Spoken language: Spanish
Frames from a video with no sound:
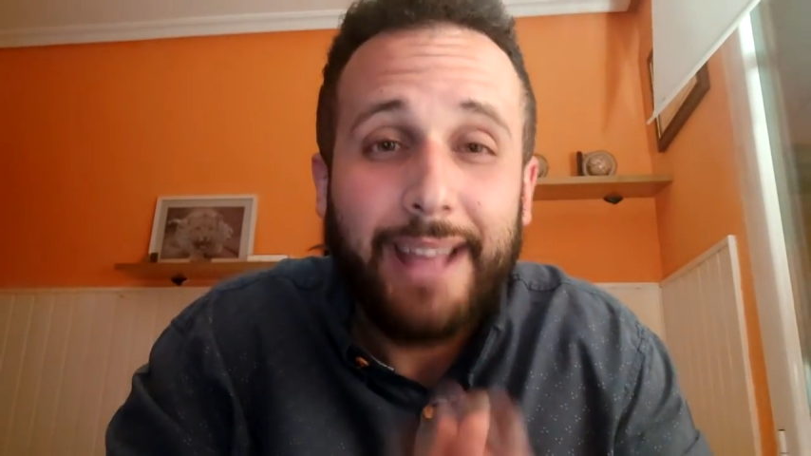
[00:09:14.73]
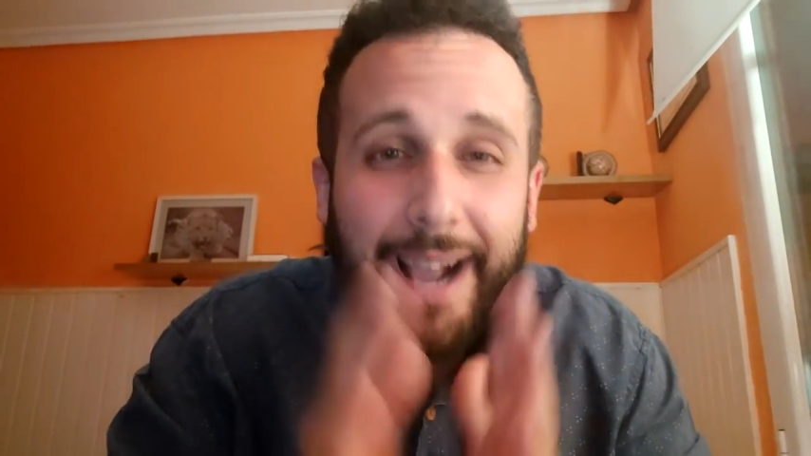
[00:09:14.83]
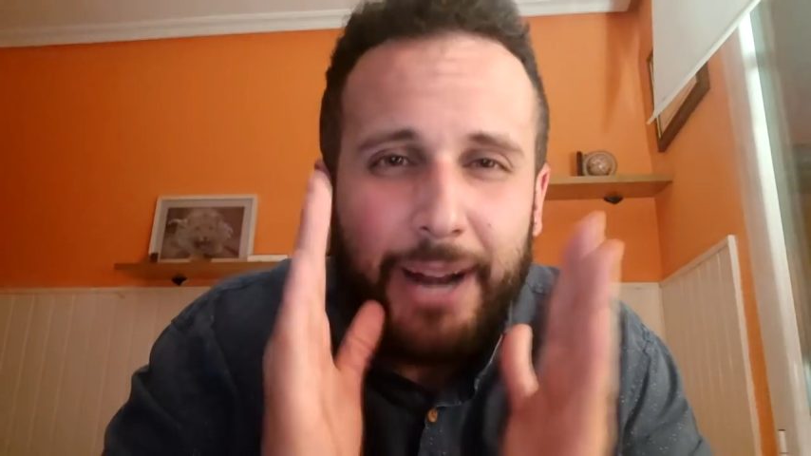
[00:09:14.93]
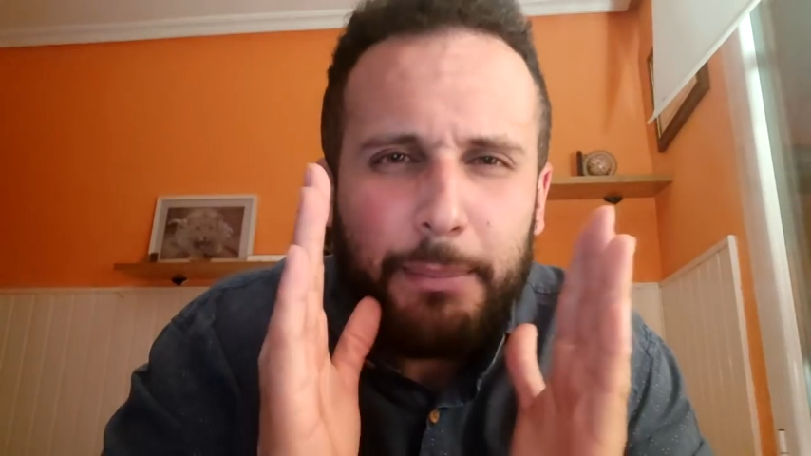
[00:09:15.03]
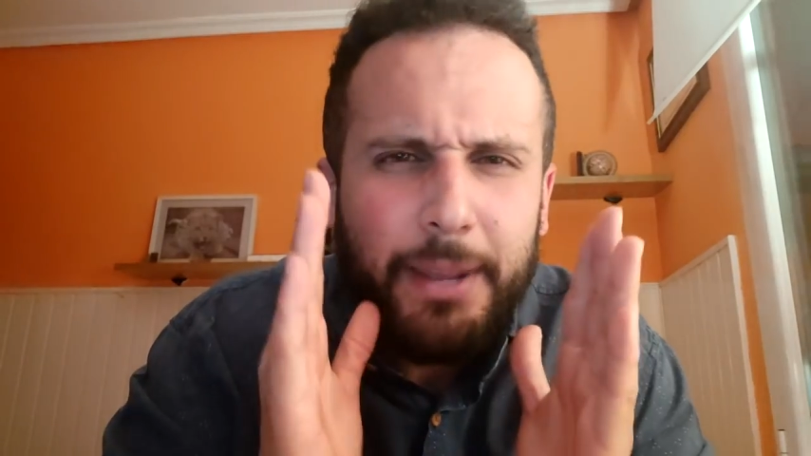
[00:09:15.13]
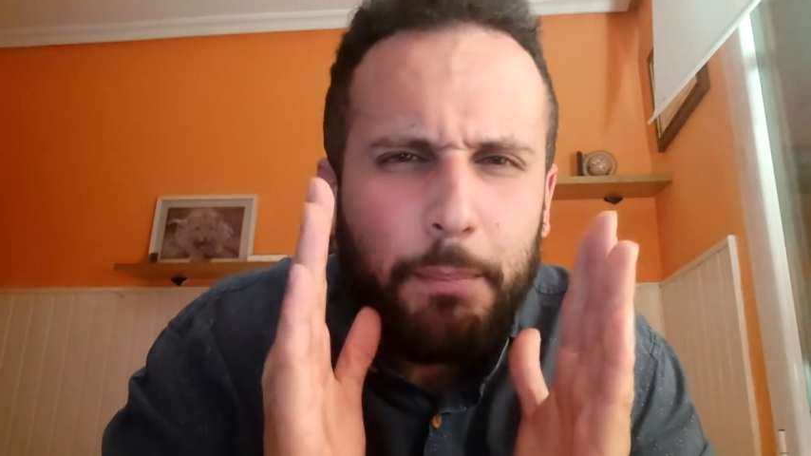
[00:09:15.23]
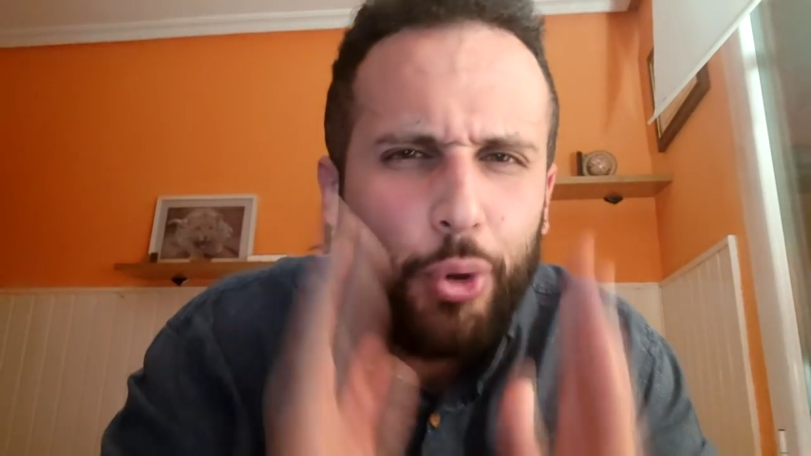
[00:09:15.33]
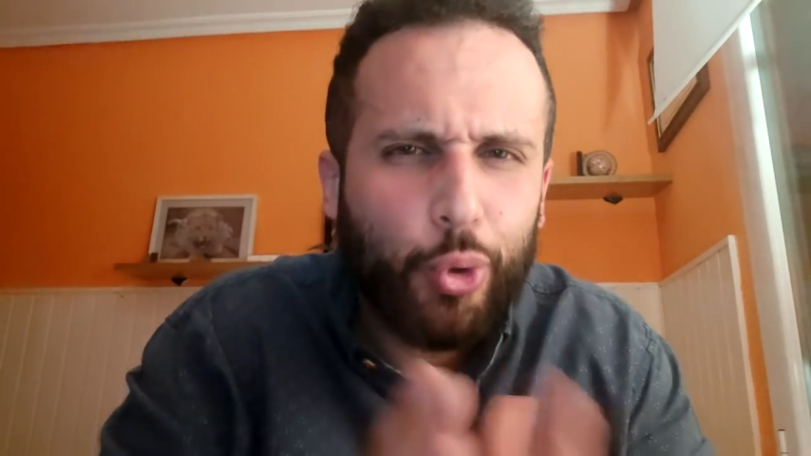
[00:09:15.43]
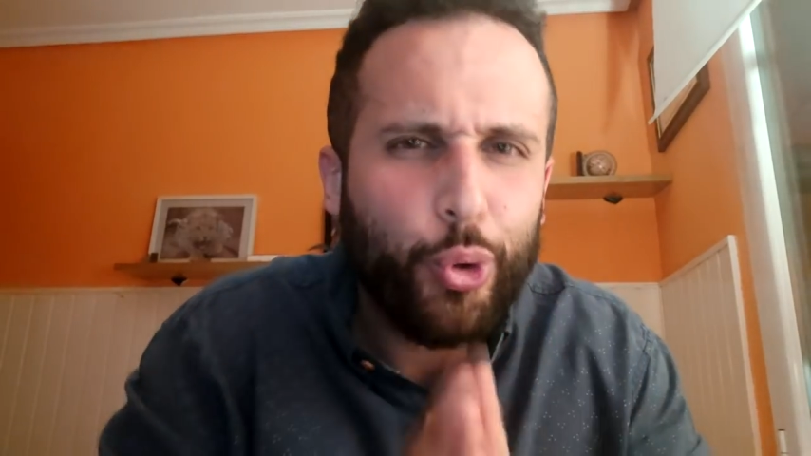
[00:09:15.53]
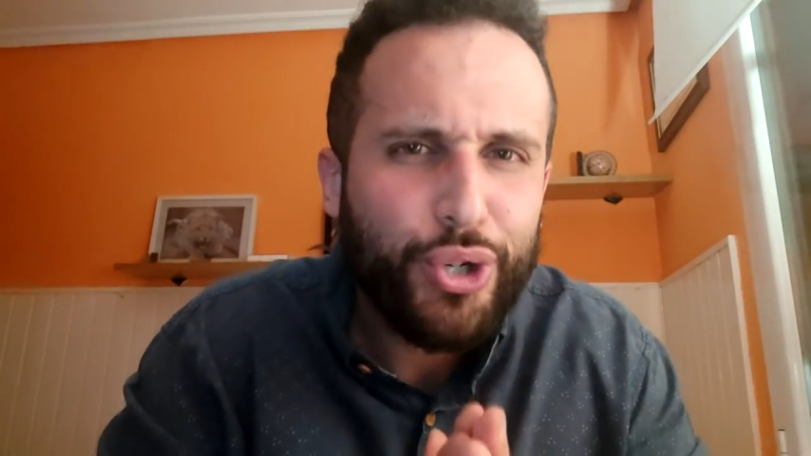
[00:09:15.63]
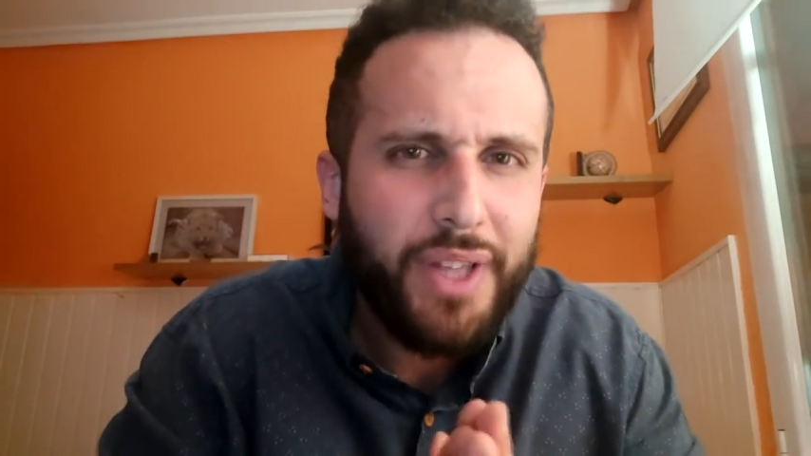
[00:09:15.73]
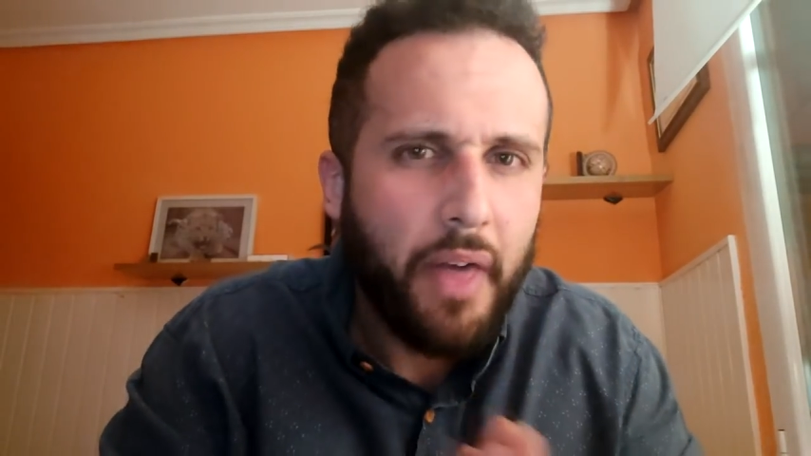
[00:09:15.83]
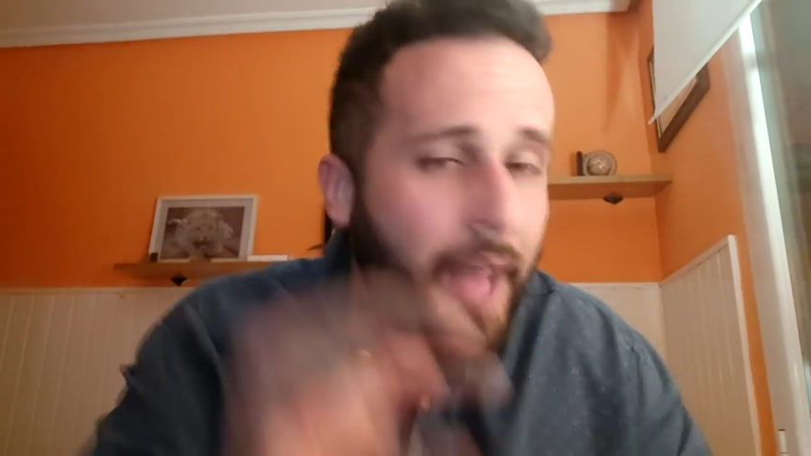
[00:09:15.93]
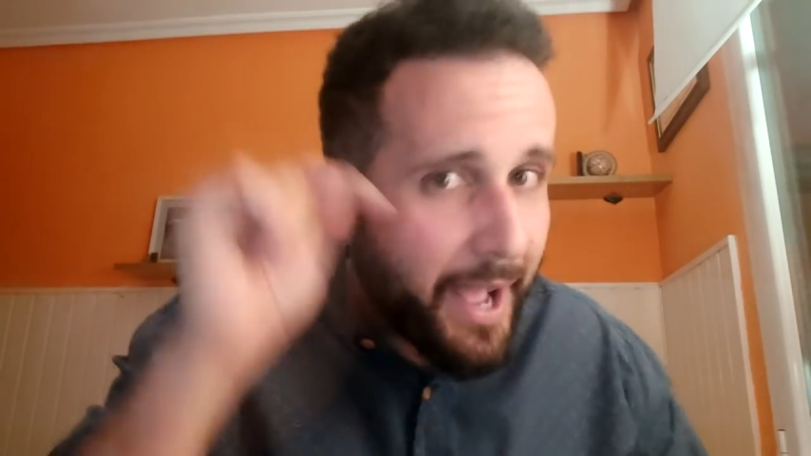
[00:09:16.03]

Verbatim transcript: dejarme por curiosidad